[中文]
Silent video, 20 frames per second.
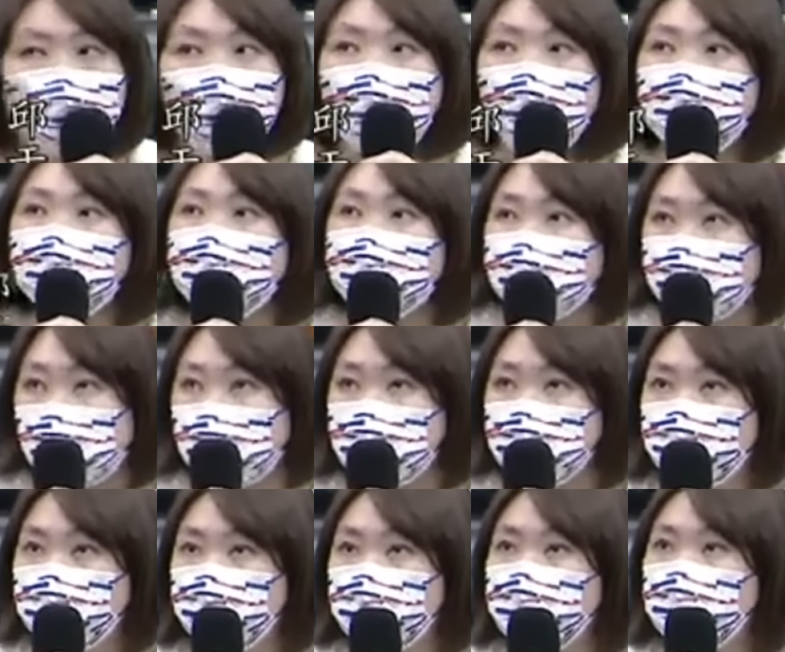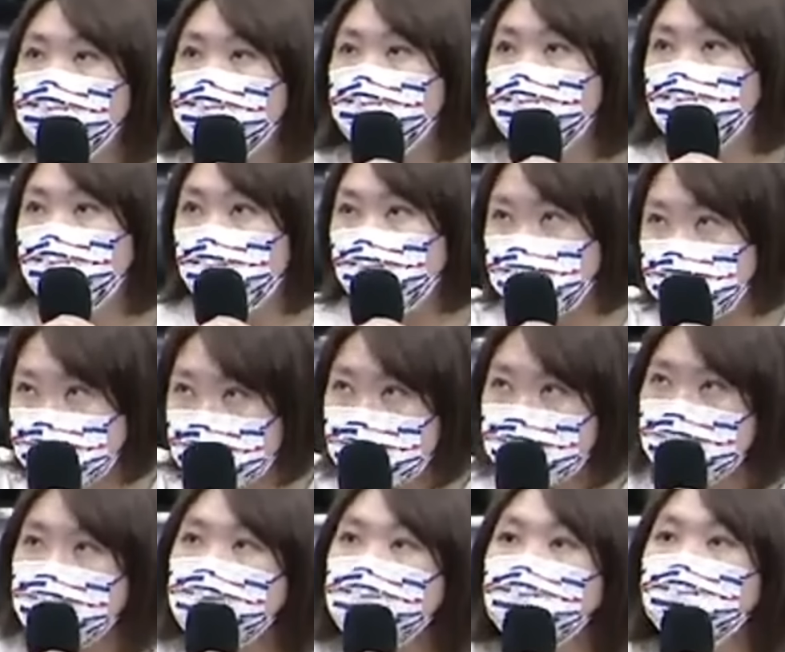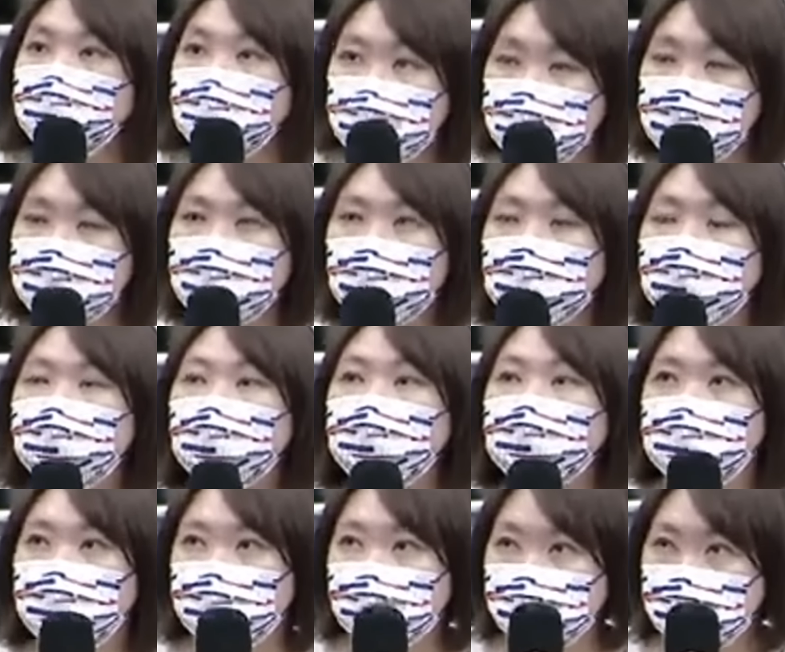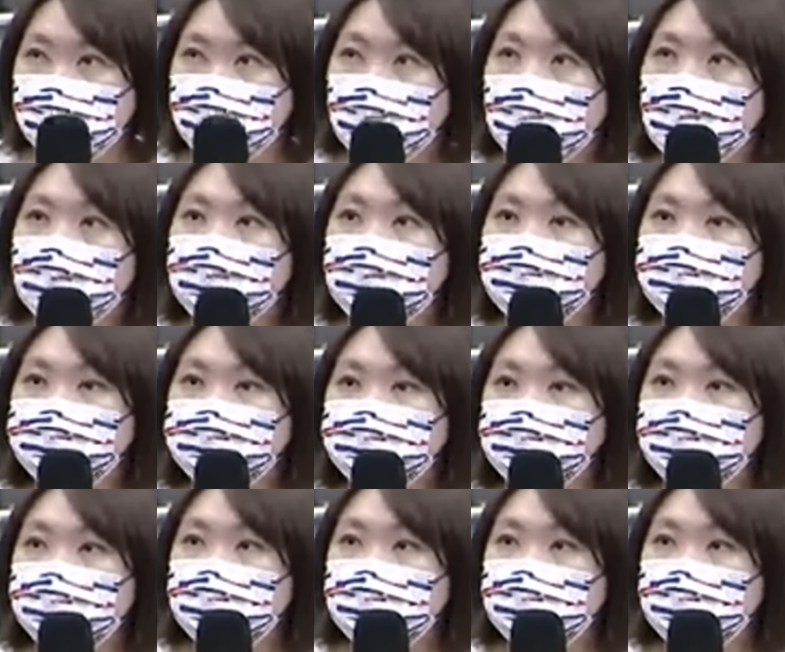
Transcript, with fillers: 你来到运发局，我们先听听民进党议员怎么说。